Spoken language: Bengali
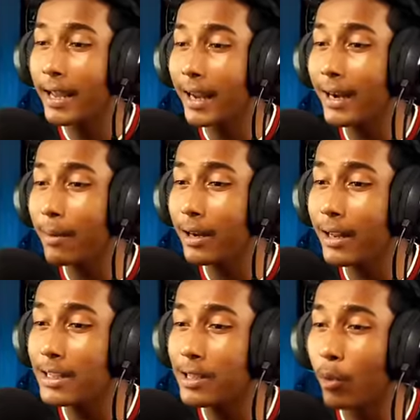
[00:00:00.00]
এই গাড়িটা আমি
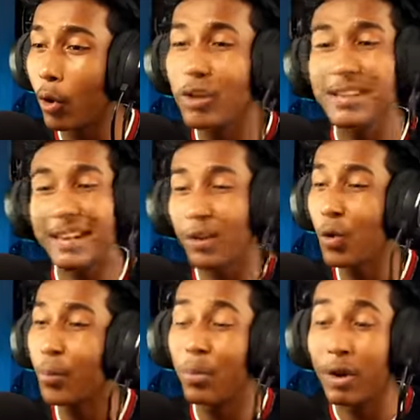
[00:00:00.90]
নিয়েছি বললো যে এটা
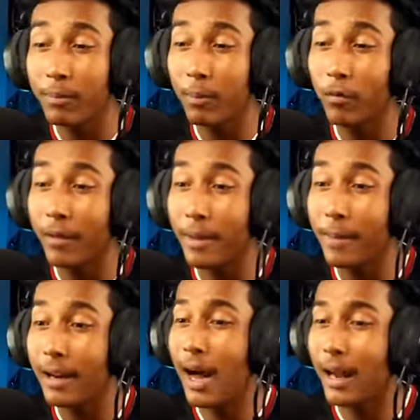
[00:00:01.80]
খুব বুলেট প্রুফ
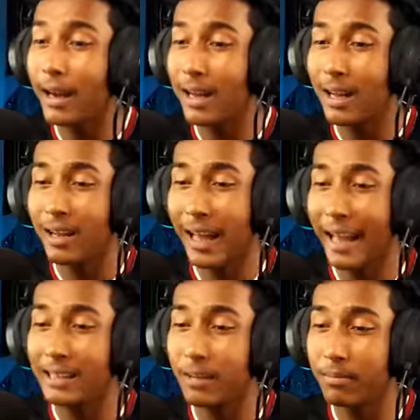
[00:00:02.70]
টাইপের আর এটা
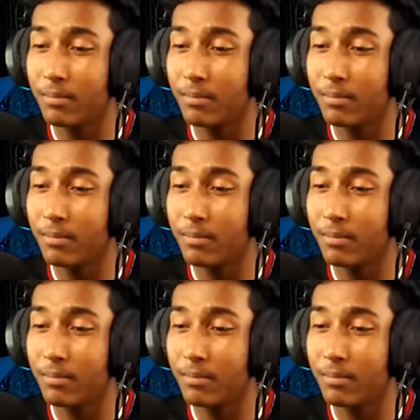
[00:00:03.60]
একদম